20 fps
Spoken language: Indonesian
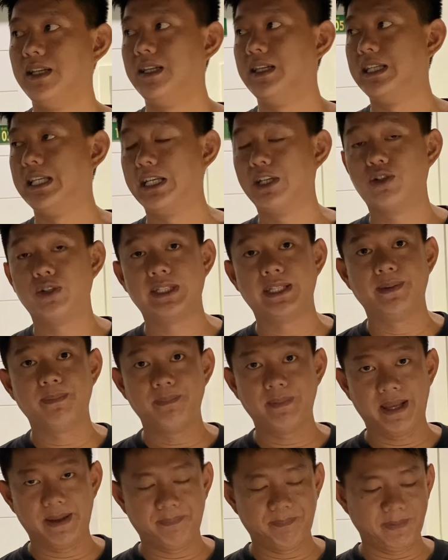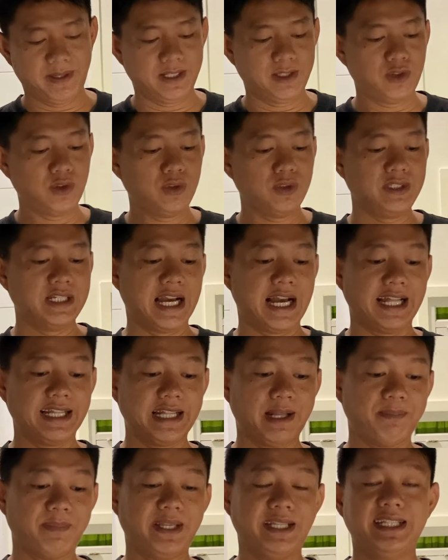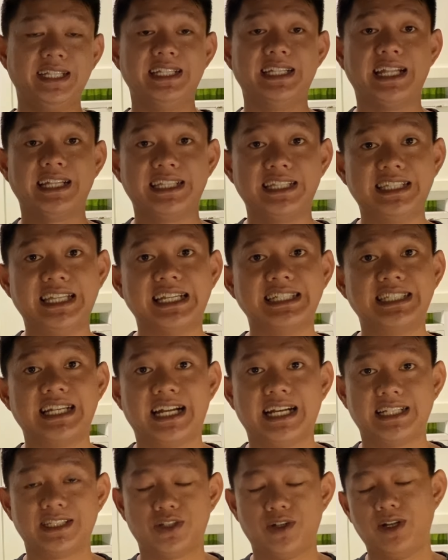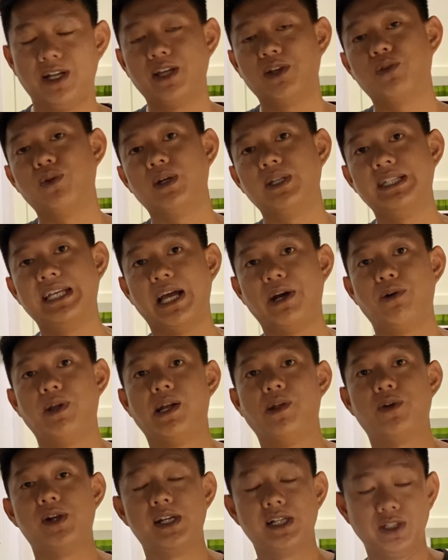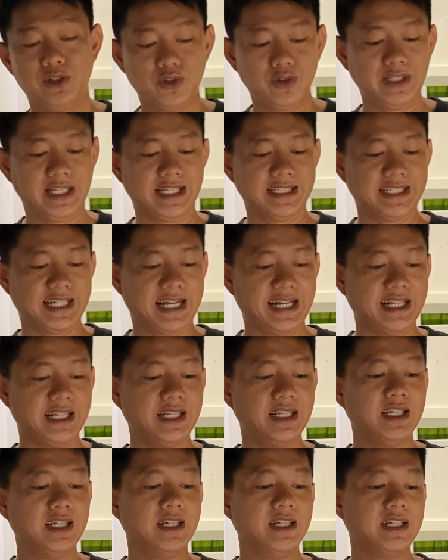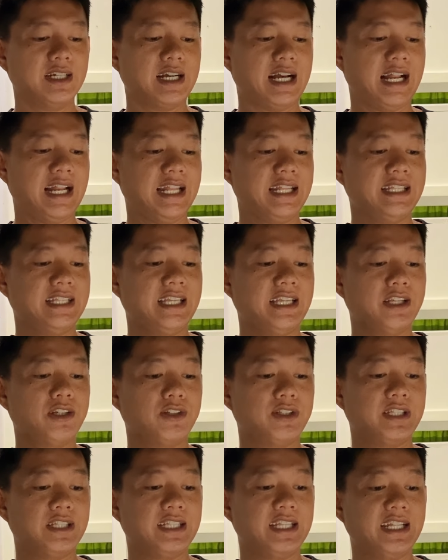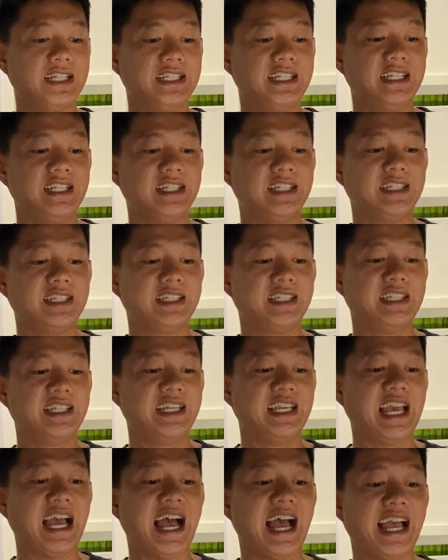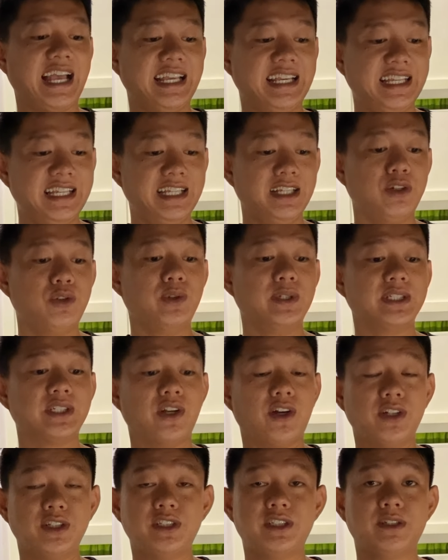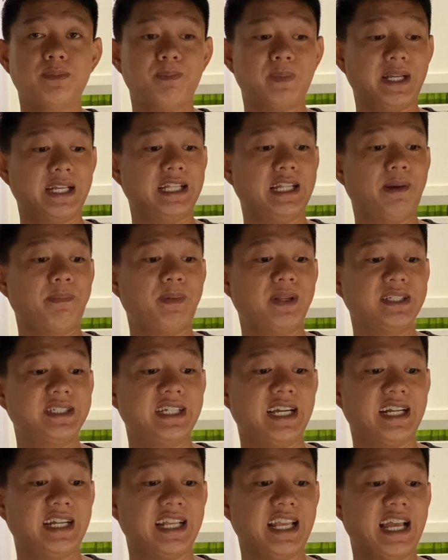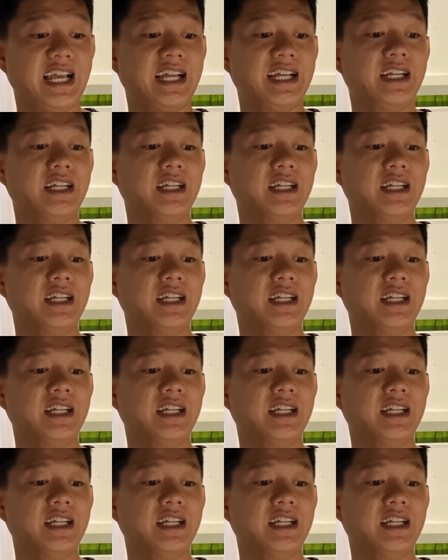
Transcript: ngikutin map itu jangan nama ini nanti nyasar soalnya gue di awal-awal itu nyasar. Kalian ngikutinnya di KAI Guishos Penginapan Syariah